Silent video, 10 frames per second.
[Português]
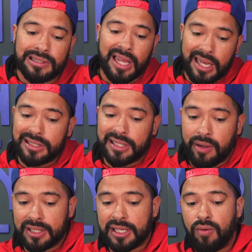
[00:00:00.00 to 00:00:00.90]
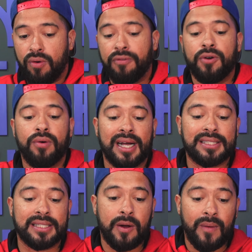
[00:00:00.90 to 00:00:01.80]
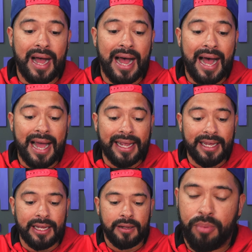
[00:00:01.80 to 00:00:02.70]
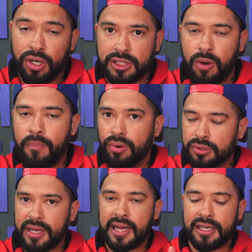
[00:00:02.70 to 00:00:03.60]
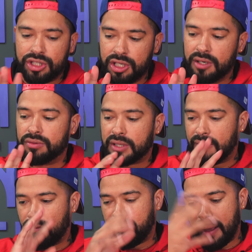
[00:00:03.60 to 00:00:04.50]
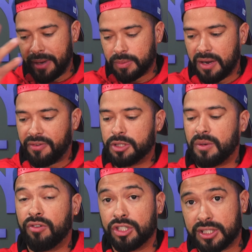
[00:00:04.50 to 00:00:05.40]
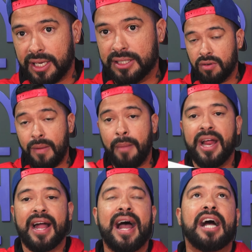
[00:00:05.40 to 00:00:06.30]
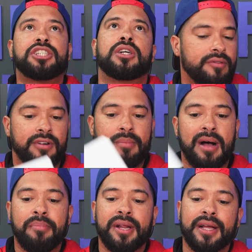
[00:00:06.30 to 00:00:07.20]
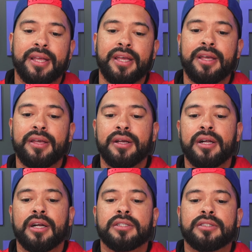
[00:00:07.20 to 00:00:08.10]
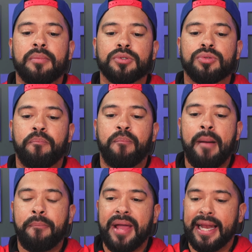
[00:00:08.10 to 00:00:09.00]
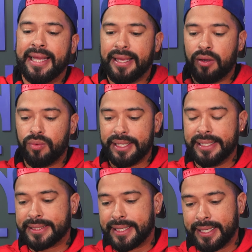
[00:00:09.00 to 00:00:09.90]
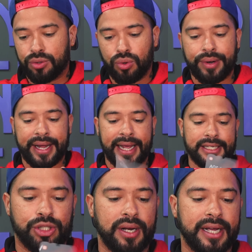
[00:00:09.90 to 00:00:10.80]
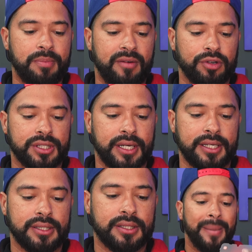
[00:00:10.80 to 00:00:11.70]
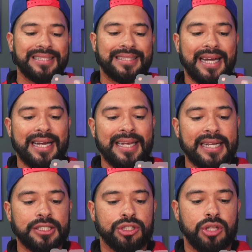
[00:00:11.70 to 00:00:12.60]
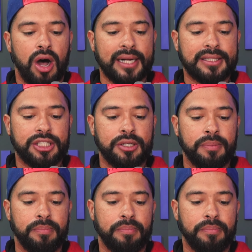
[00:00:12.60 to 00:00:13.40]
tem que ser com essa configuração aí. Pode ser um ponto negativo, tá? Vou falar mais pra frente pra vocês. Vamos abrir a caixa? Vamos abrir aqui. Temos um papelinho escrito o quê? Deixa eu ler aqui vocês. Pantania Dot